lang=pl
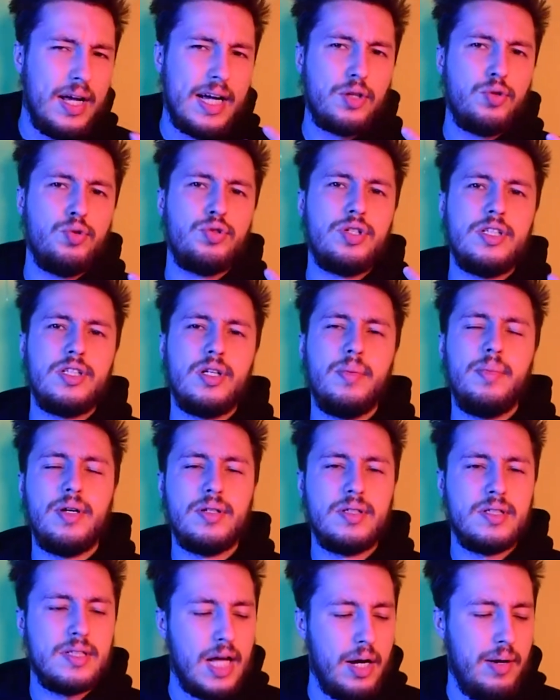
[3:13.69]
Jak dłużej sobie
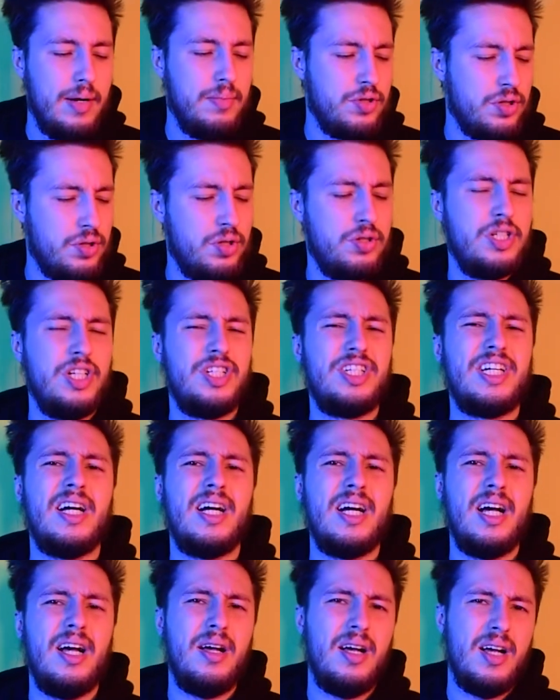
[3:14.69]
odstałem, to troszeczkę
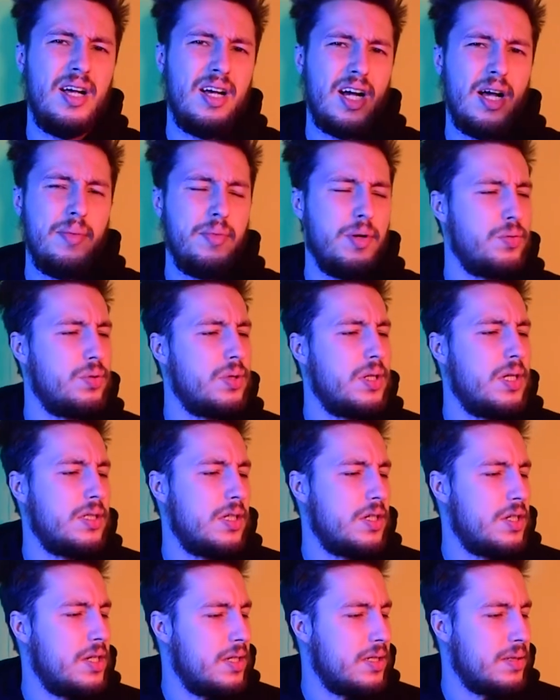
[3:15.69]
he chemią tutaj
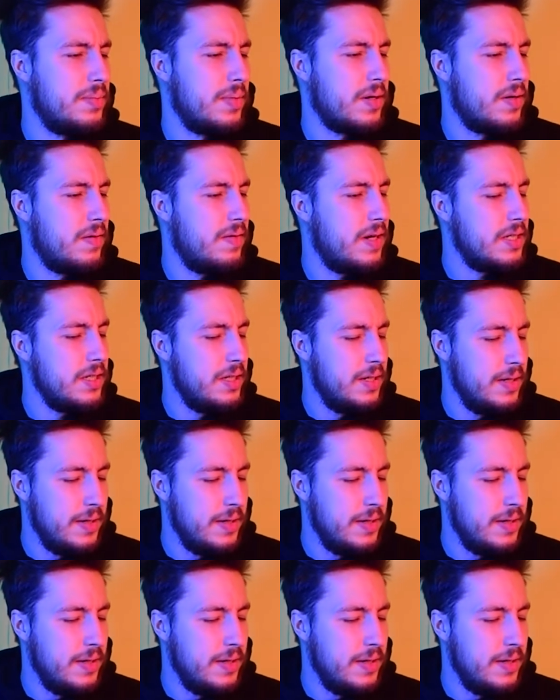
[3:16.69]
zaczyna smakować.